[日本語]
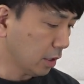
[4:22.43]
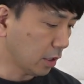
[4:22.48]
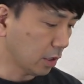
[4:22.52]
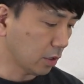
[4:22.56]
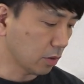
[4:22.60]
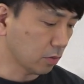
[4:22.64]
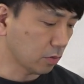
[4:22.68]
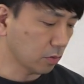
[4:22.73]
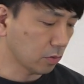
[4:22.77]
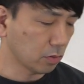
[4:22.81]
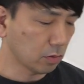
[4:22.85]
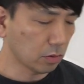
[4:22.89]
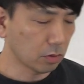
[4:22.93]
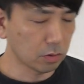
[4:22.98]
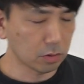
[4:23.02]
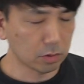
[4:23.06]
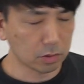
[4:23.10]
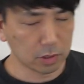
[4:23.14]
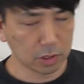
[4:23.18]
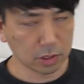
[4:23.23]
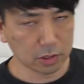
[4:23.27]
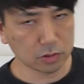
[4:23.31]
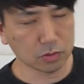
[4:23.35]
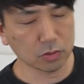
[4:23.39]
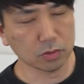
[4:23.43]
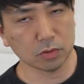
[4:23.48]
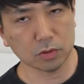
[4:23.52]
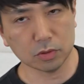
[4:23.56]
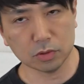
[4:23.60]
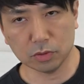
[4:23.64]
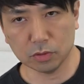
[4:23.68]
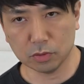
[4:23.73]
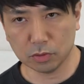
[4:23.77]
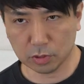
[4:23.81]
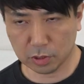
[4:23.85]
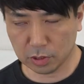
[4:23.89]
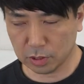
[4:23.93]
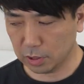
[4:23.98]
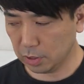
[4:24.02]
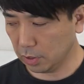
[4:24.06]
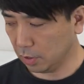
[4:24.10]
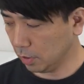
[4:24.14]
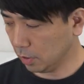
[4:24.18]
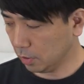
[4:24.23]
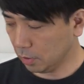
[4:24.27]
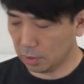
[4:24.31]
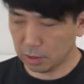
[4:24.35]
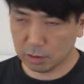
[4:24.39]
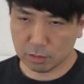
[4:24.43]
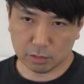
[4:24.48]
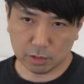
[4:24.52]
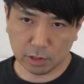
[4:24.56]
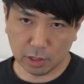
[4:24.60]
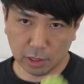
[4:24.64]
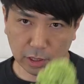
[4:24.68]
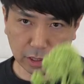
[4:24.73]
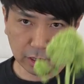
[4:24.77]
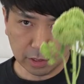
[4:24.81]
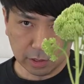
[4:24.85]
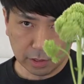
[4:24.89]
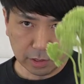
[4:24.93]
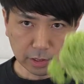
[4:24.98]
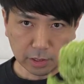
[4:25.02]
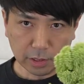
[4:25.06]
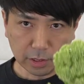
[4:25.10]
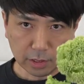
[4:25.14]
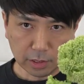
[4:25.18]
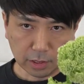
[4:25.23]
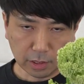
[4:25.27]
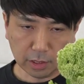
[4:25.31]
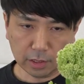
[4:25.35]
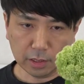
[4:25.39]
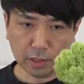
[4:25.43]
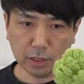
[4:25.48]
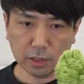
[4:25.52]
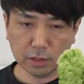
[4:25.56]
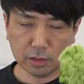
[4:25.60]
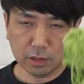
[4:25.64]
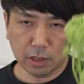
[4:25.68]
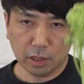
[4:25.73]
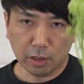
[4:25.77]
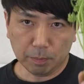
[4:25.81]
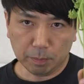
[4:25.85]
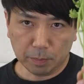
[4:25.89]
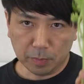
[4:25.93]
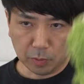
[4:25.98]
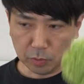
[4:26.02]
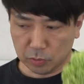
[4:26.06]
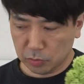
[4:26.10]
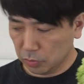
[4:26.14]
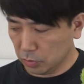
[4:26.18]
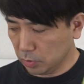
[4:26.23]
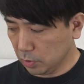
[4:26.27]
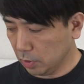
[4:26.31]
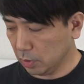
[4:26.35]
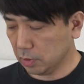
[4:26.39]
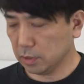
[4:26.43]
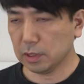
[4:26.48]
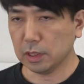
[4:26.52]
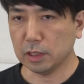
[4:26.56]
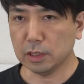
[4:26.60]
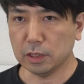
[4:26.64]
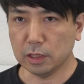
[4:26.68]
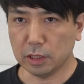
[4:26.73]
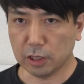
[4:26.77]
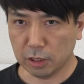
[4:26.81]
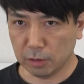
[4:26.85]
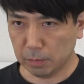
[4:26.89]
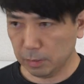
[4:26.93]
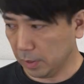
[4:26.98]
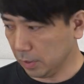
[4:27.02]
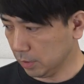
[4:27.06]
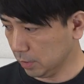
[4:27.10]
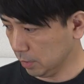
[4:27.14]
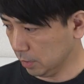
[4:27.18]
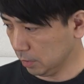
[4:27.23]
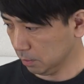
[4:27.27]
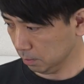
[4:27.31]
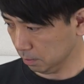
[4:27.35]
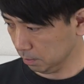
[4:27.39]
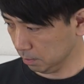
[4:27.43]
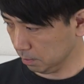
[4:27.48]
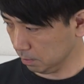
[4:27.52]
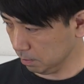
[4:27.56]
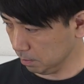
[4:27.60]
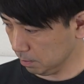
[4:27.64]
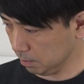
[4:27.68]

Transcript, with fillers: あのー、結束する時に。なので必ず葉っぱを取って使っていきます。